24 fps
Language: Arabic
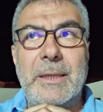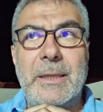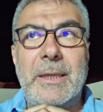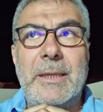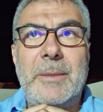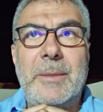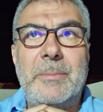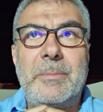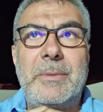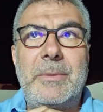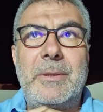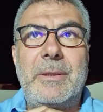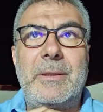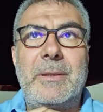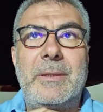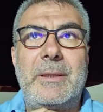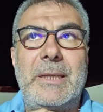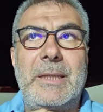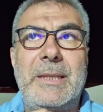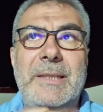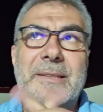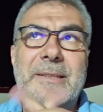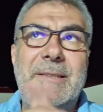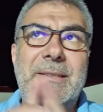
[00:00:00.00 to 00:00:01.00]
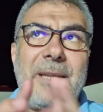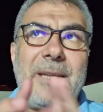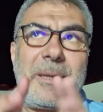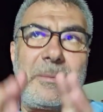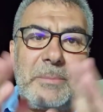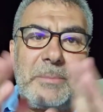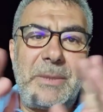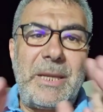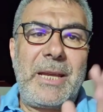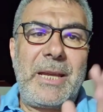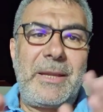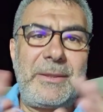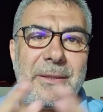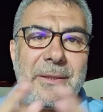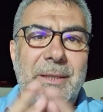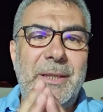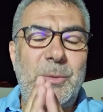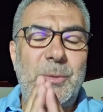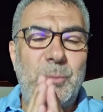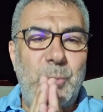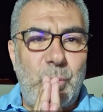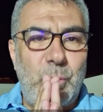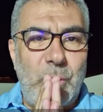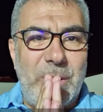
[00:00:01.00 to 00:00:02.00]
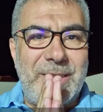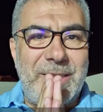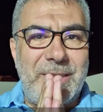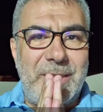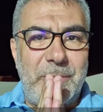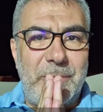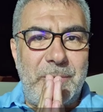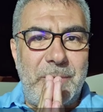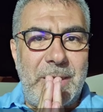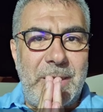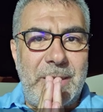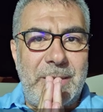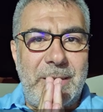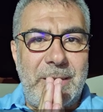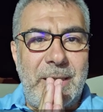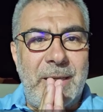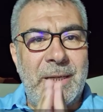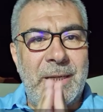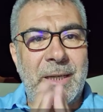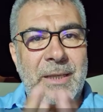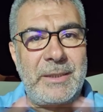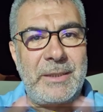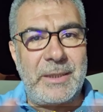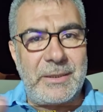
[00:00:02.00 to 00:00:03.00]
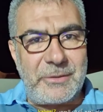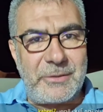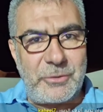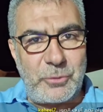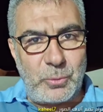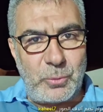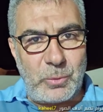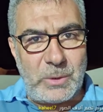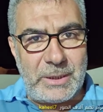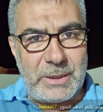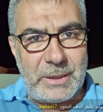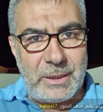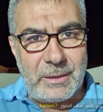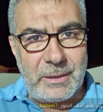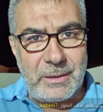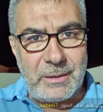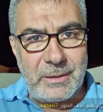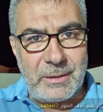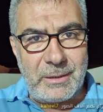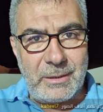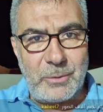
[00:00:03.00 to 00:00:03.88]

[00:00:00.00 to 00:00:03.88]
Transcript: طيب إنسان بهذه المواصفات أراد السلطة